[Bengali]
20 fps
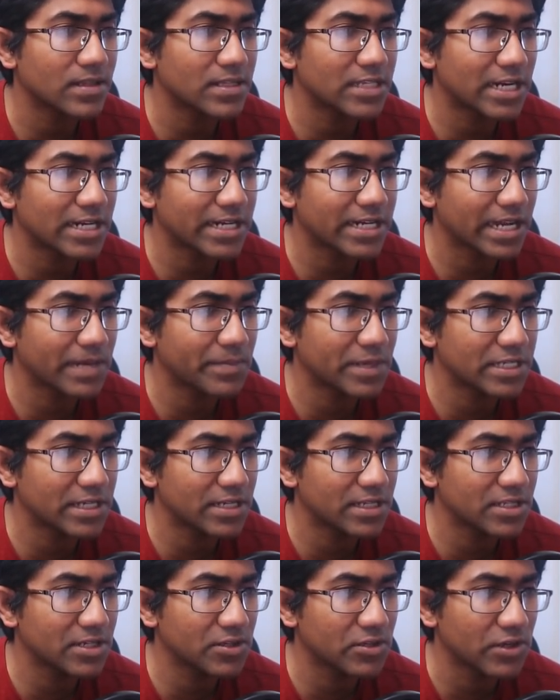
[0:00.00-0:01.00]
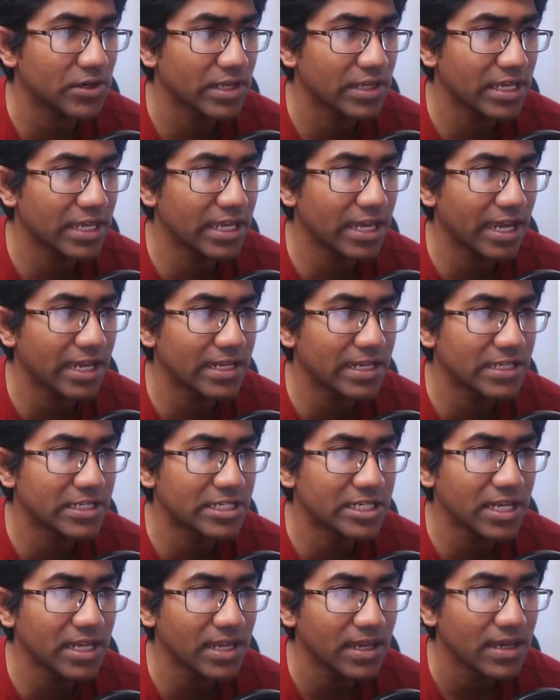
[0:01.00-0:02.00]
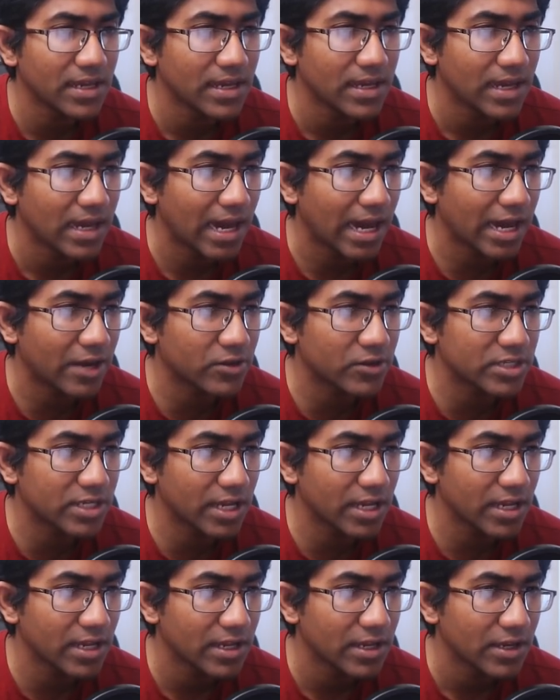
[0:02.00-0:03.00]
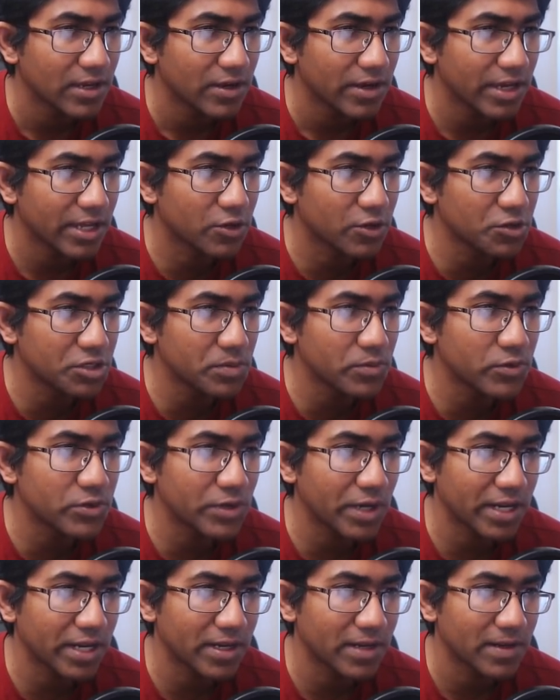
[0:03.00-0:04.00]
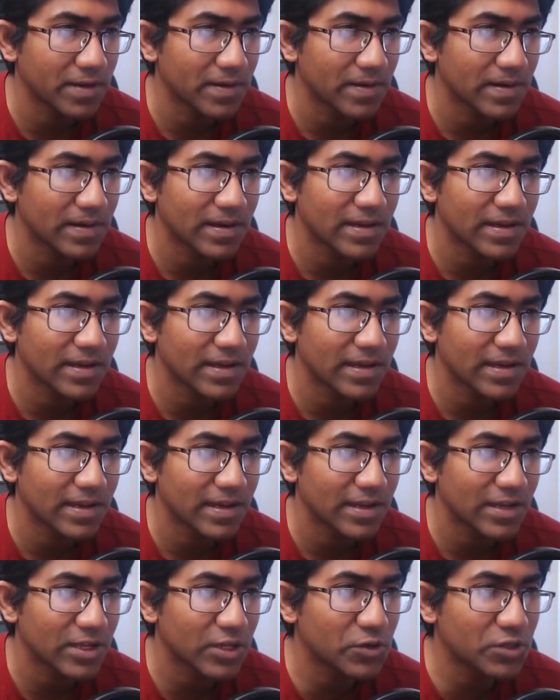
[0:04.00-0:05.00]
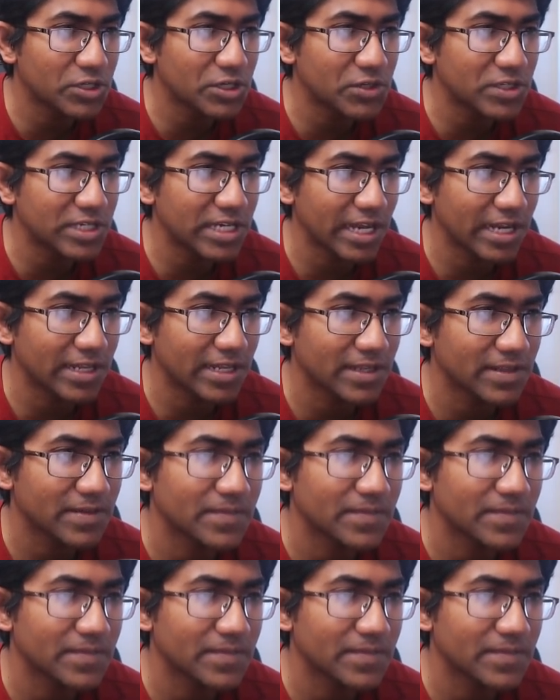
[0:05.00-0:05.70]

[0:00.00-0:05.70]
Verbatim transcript: চারটাকে বেছে নিচ্ছে তো ইএন e জি আর হচ্ছে ওই গুচিমুচু এন গুজিগুজি এন